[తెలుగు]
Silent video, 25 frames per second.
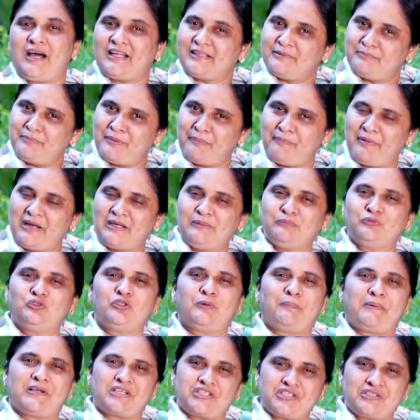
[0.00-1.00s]
ఆత్మ
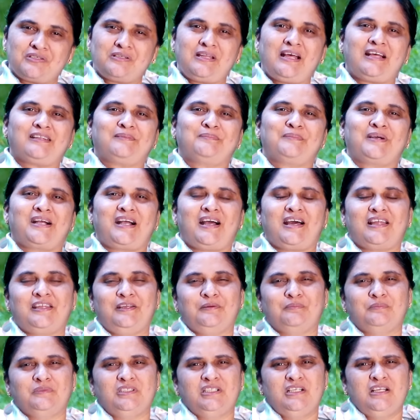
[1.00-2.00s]
బలంతో పరిశుద్ధాత్మ కార్యం